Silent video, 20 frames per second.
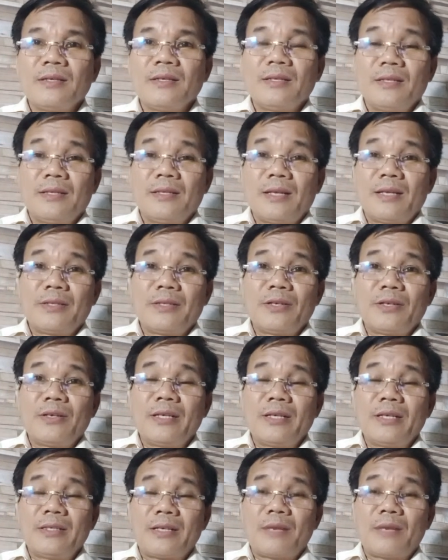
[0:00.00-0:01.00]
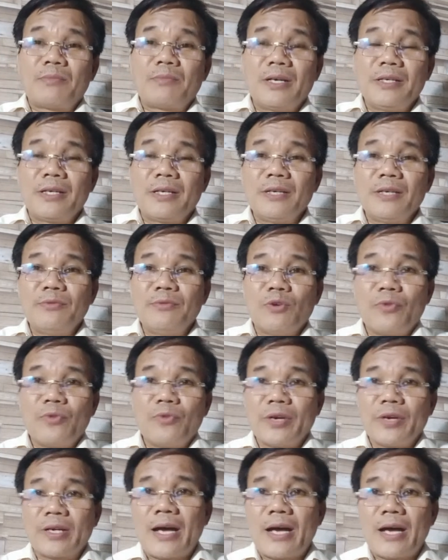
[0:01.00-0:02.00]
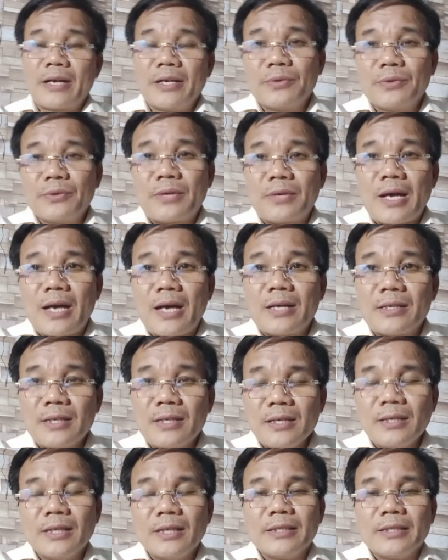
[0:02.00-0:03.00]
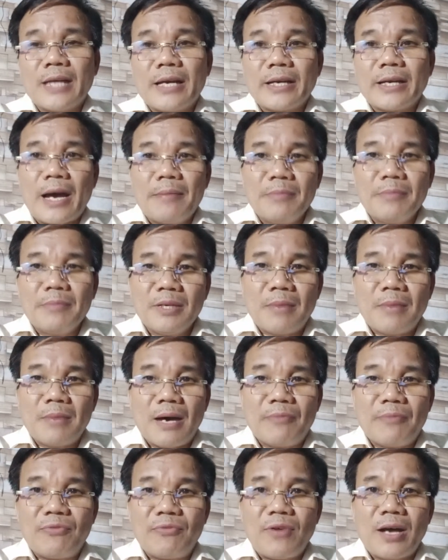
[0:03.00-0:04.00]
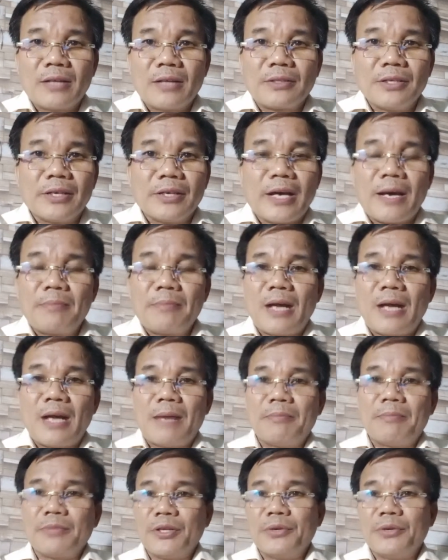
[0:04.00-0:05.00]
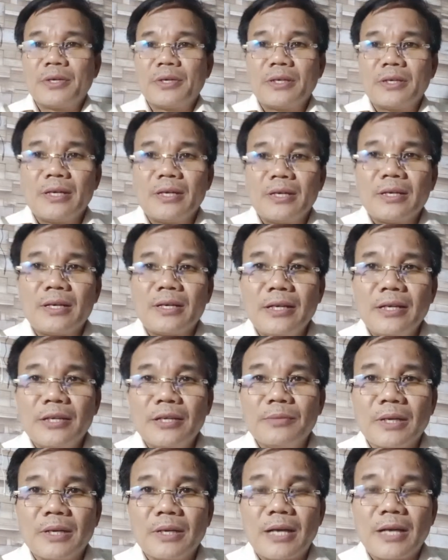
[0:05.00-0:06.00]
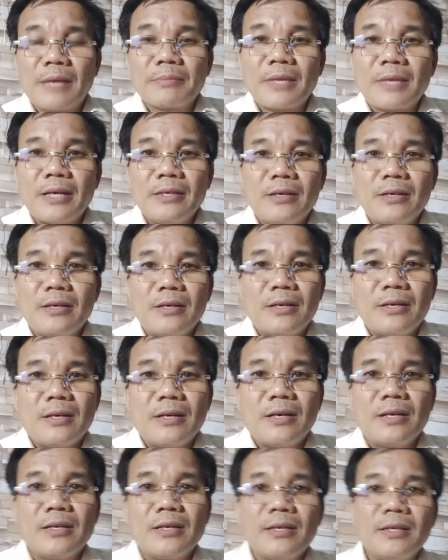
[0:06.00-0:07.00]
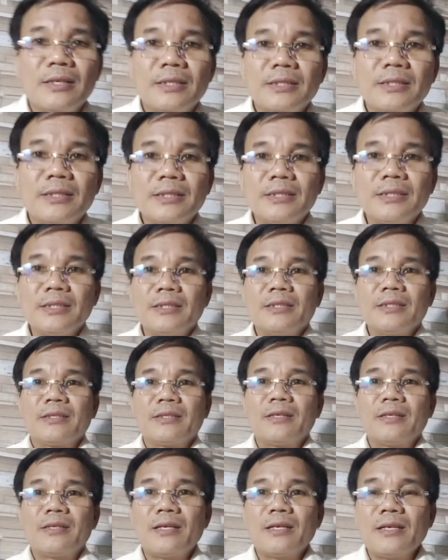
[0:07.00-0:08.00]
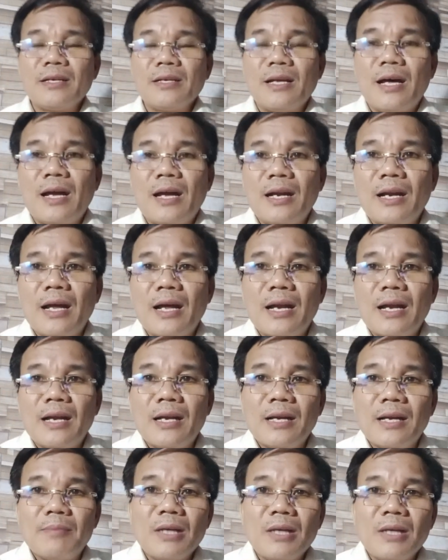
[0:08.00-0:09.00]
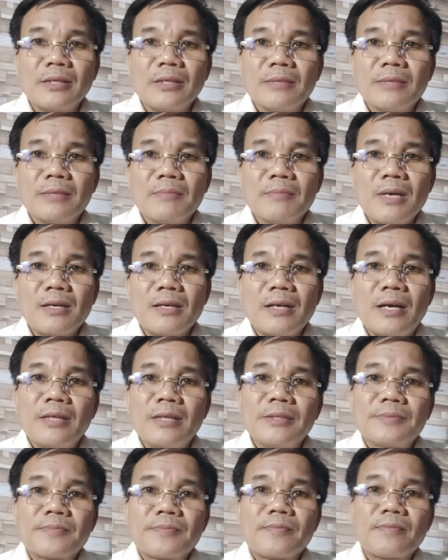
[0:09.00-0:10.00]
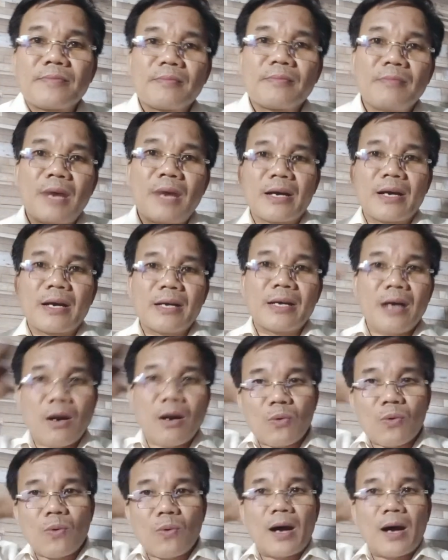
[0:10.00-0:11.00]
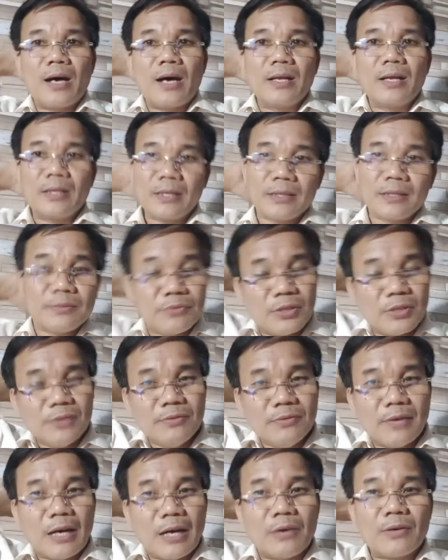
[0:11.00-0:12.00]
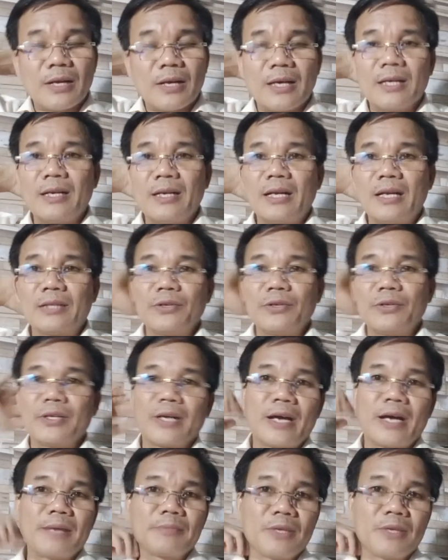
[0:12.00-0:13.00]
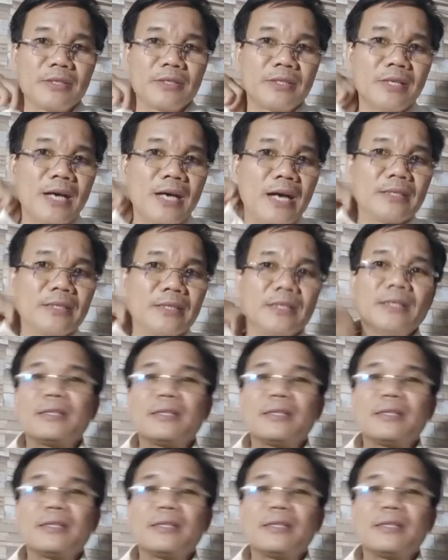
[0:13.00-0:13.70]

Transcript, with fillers: Thành cho nên trong khi cái vụ việc đang điều tra rất là nhạy cảm này mà Phan Thiền Am làm nhiều cái cái cái điều mình cảm thấy nó nó rất là là là bất tiện bất lợi, mà cái hậu quả thì vướng vào là là Thiền Am thôi chứ ai nữa.